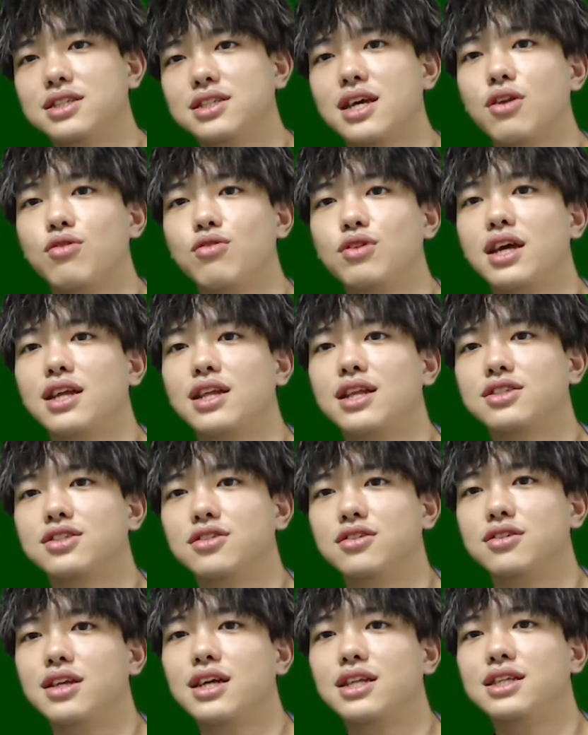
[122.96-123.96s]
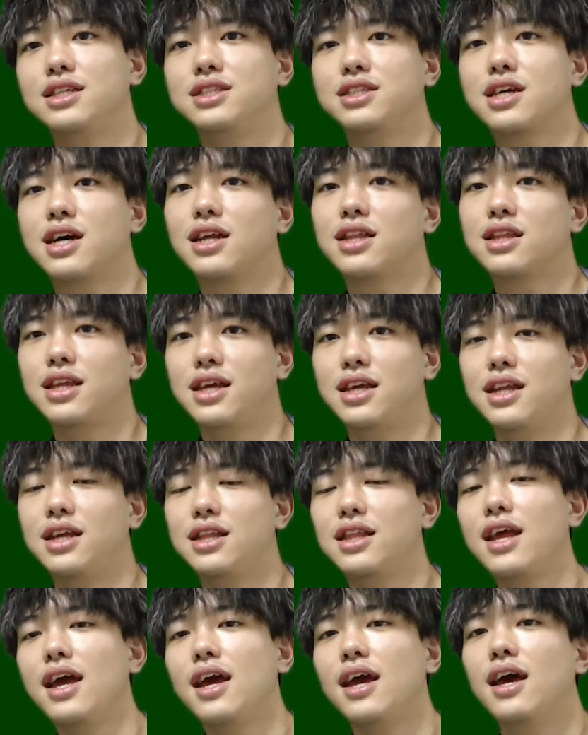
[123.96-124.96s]
付のデータ数、何日かって入れ
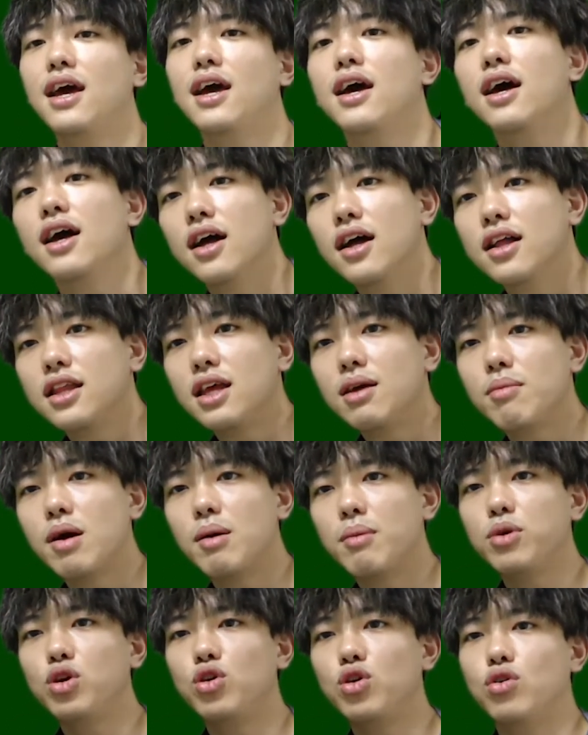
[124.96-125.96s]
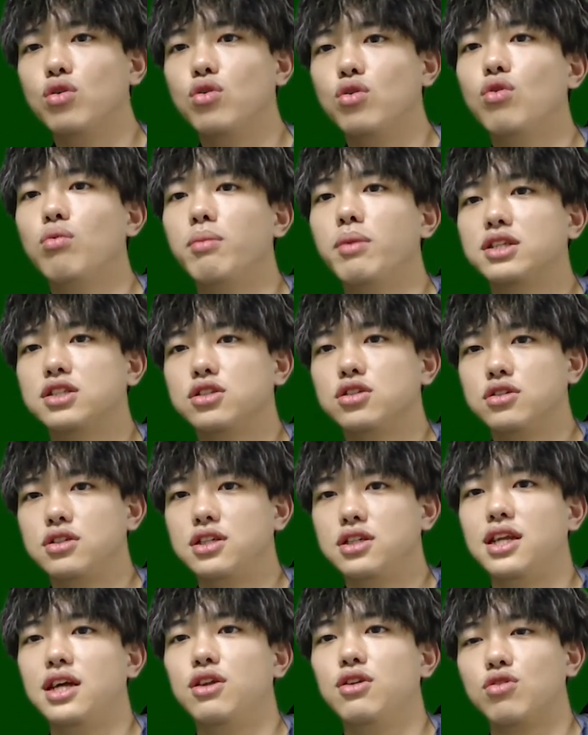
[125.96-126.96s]
て、で、まあ、ミューをまず
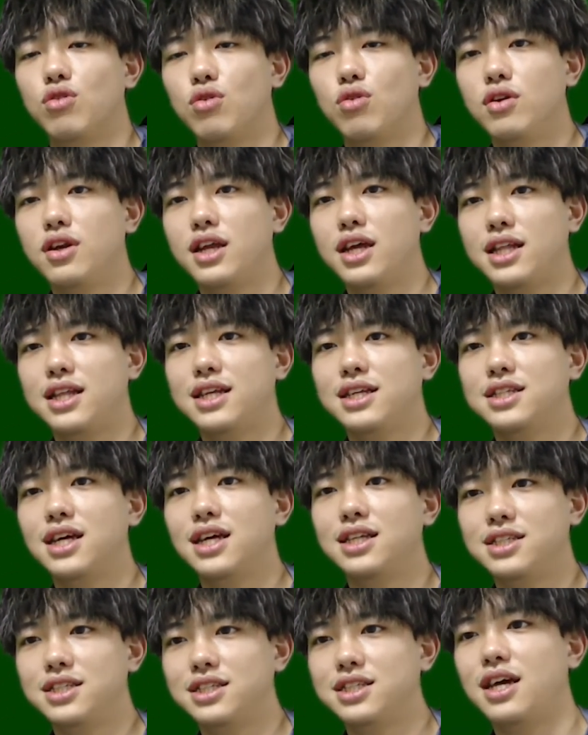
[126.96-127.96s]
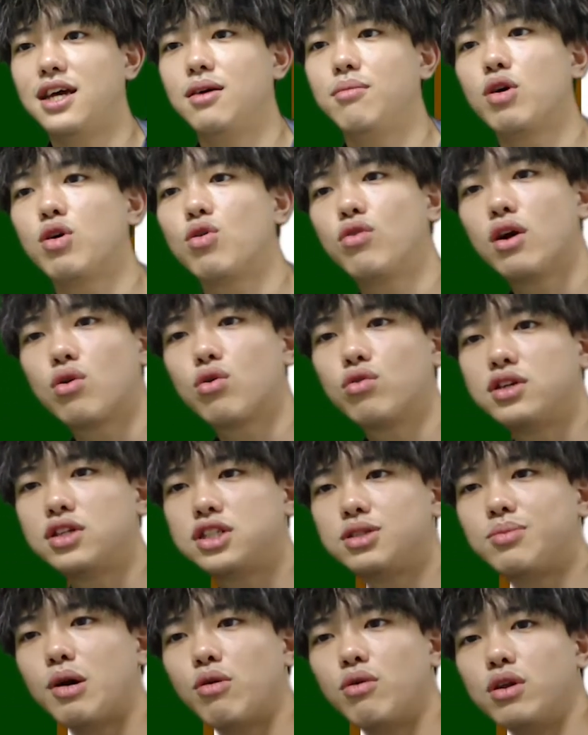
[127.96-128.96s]
入れると。0.3にして。まあ、これはこの
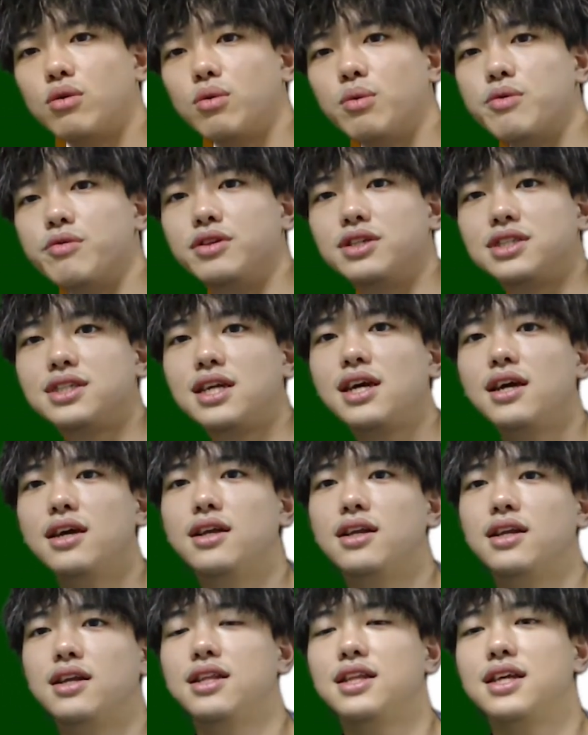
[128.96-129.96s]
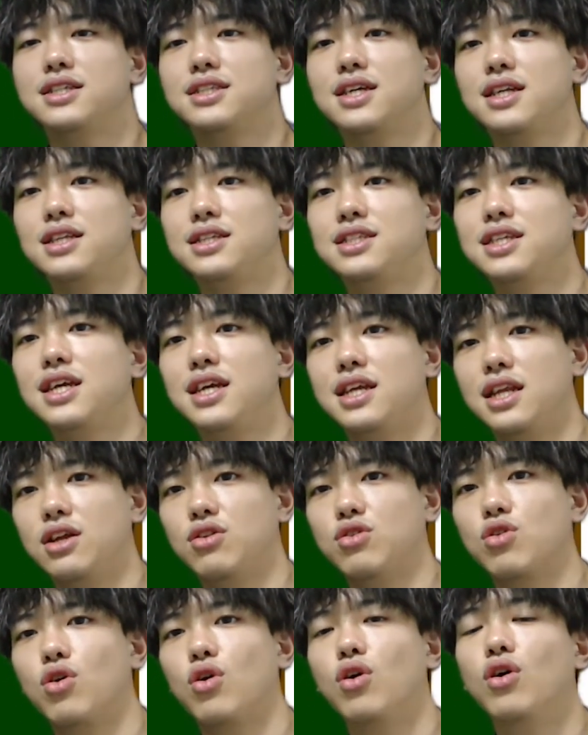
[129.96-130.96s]
一番上の部分ですね。0.3にして入れ
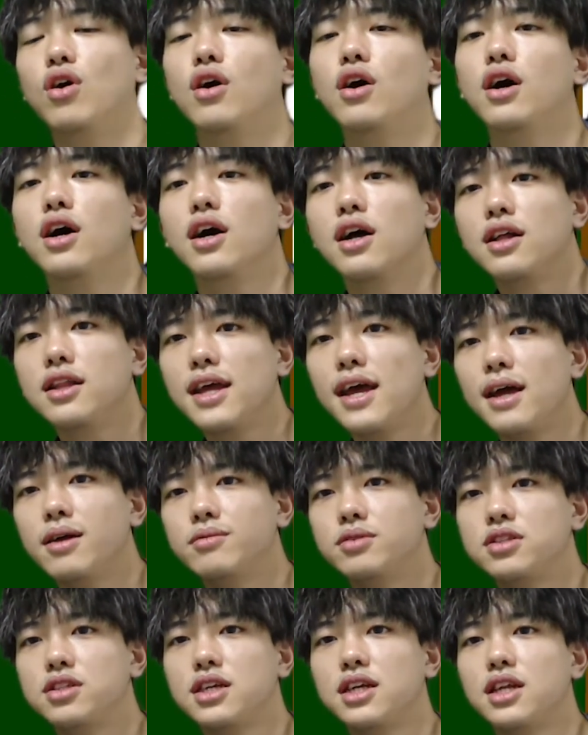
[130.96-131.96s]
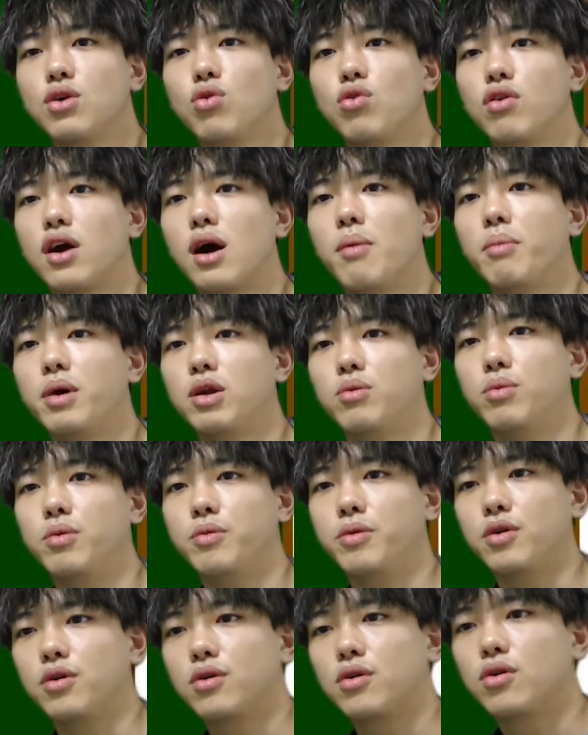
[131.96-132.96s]
ると。で、次にこのガンマの部
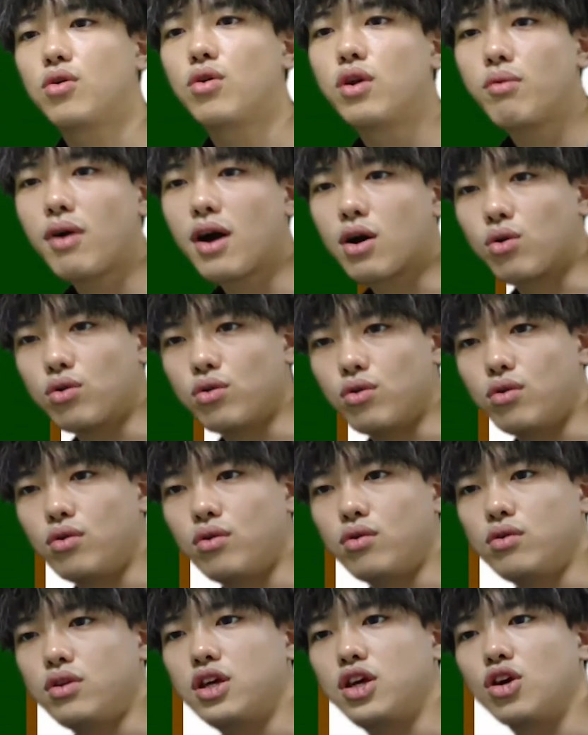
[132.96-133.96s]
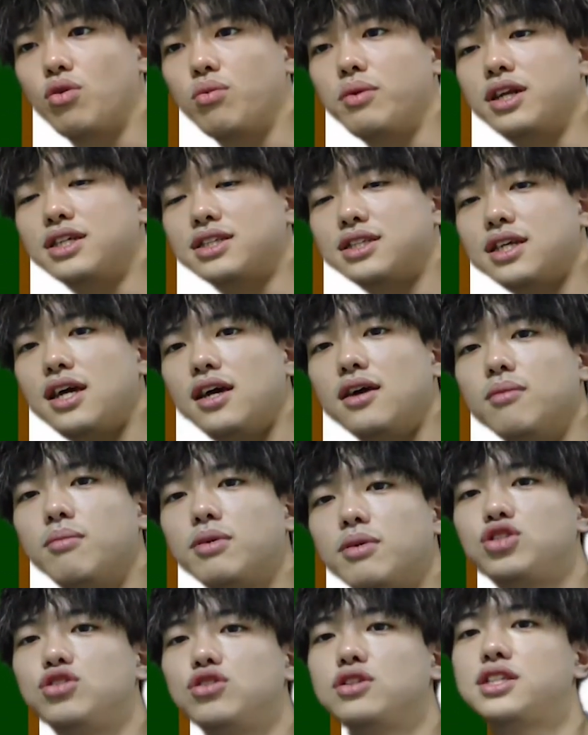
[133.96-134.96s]
分。これはこの2行目ですね。
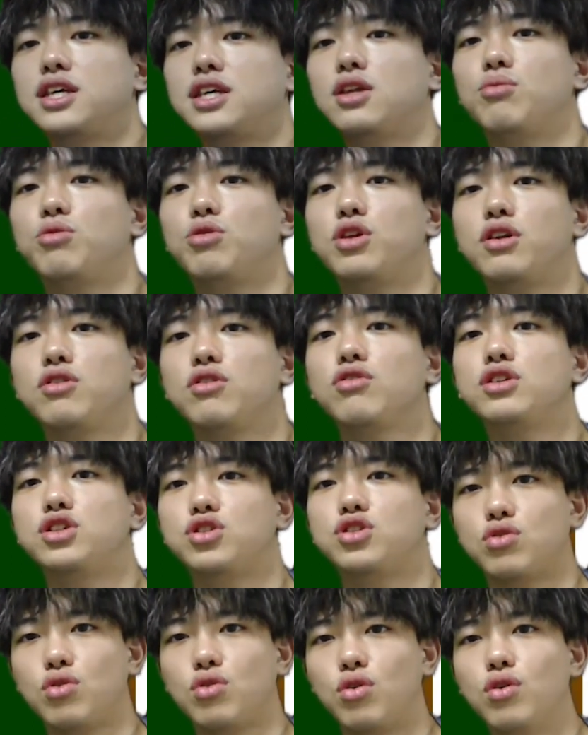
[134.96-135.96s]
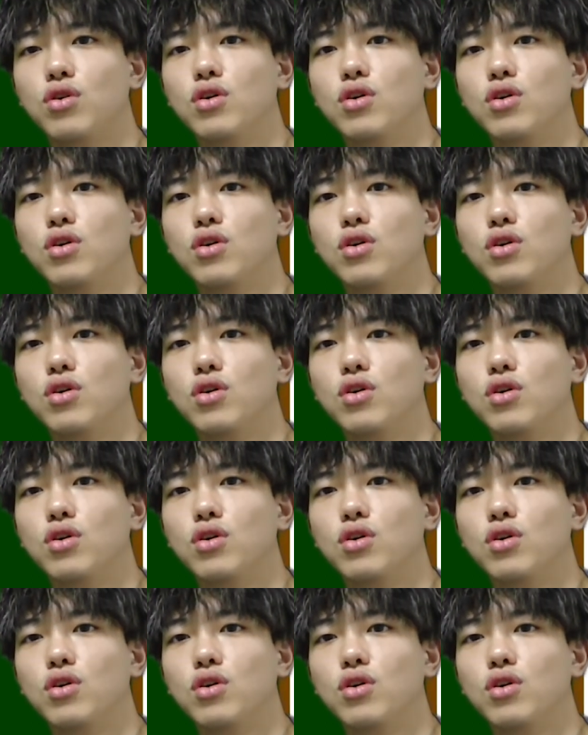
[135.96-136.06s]
まあ、周期性のモデルと一緒と。